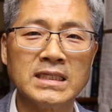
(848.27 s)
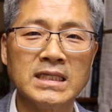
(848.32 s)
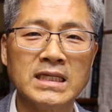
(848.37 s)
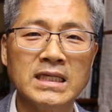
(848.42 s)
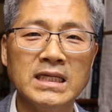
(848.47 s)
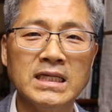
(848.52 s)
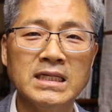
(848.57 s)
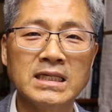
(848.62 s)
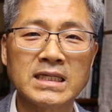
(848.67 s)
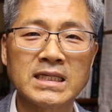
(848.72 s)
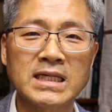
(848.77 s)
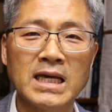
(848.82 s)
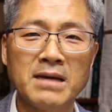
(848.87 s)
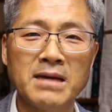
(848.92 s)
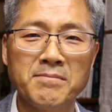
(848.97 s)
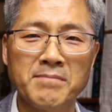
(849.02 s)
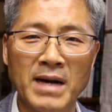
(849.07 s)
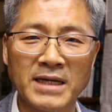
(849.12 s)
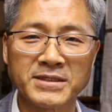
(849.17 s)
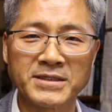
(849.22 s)
이렇게
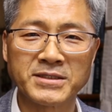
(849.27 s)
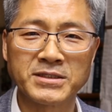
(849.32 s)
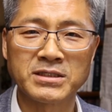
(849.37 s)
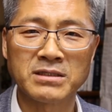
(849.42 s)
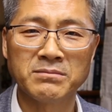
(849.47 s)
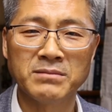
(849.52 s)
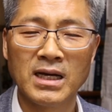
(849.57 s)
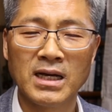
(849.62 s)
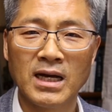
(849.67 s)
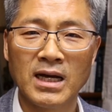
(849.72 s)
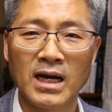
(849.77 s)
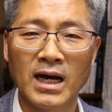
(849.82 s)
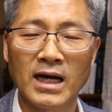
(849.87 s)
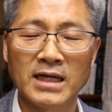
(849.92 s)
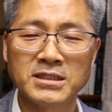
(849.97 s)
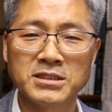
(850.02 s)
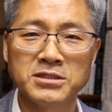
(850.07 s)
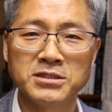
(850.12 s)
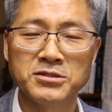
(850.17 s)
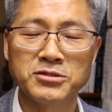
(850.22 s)

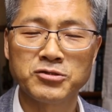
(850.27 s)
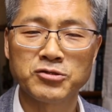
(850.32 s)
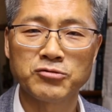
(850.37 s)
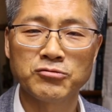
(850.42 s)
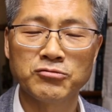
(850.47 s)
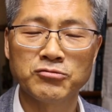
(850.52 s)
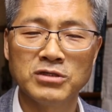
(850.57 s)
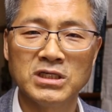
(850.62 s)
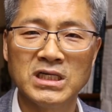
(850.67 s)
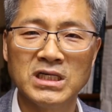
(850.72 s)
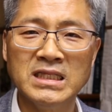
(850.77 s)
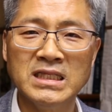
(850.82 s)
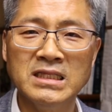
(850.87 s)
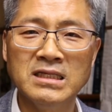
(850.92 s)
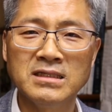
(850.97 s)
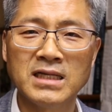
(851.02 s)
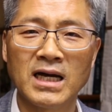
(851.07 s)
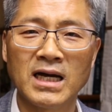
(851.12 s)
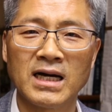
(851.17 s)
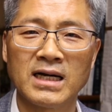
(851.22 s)
말씀하실 수
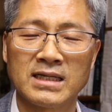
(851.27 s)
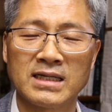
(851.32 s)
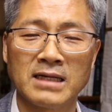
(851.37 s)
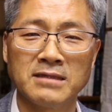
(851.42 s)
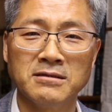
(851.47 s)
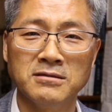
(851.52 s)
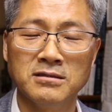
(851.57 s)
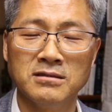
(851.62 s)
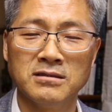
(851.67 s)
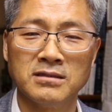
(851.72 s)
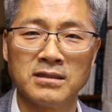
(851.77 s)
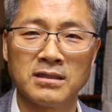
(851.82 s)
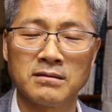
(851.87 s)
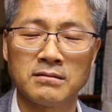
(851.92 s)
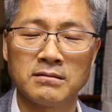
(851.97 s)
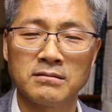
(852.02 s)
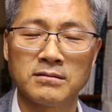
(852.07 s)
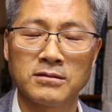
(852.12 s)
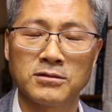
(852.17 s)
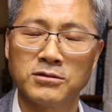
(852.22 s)
있느냐라는 거예요.
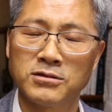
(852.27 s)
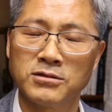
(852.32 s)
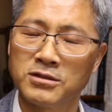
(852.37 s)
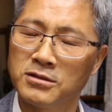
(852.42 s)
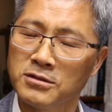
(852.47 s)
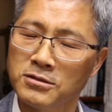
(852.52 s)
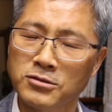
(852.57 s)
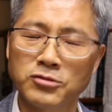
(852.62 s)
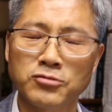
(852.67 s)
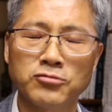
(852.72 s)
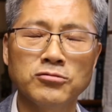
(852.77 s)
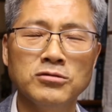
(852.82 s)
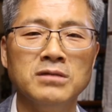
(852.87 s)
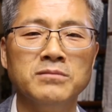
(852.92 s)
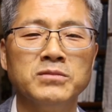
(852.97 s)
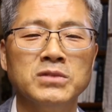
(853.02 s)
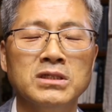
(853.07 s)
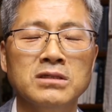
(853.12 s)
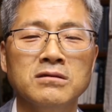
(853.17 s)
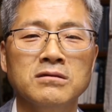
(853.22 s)
그럴 수는
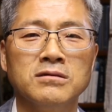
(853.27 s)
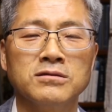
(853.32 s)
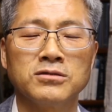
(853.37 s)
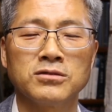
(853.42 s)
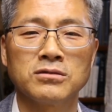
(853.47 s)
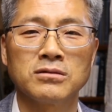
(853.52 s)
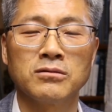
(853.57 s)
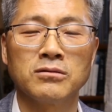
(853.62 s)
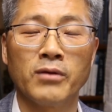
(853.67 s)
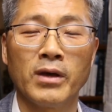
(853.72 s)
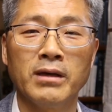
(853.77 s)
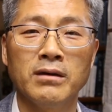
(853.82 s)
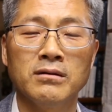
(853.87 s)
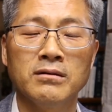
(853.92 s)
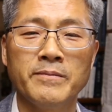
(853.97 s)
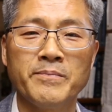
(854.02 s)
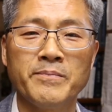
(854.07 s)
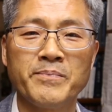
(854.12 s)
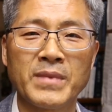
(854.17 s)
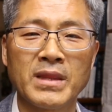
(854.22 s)
없는 거죠.
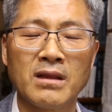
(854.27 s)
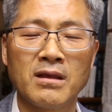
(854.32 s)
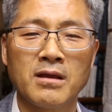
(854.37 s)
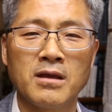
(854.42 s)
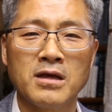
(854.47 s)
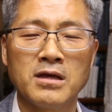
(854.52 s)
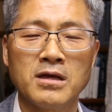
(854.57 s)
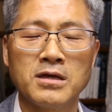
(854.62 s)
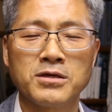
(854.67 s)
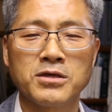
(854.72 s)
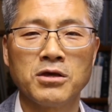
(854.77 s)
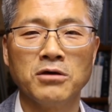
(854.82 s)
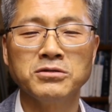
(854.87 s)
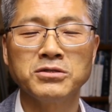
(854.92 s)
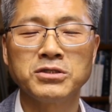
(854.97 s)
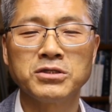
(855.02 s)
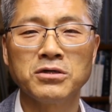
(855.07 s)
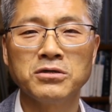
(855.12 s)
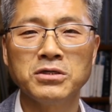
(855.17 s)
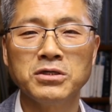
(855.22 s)
왜요?
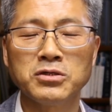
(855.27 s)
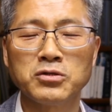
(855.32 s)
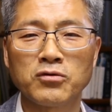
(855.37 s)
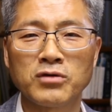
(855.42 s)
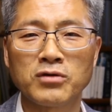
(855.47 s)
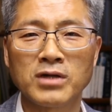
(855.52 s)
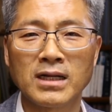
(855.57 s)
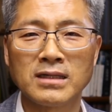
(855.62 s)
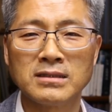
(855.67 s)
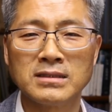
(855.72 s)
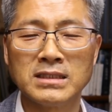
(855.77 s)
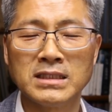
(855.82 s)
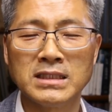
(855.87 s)
경청기도라는 이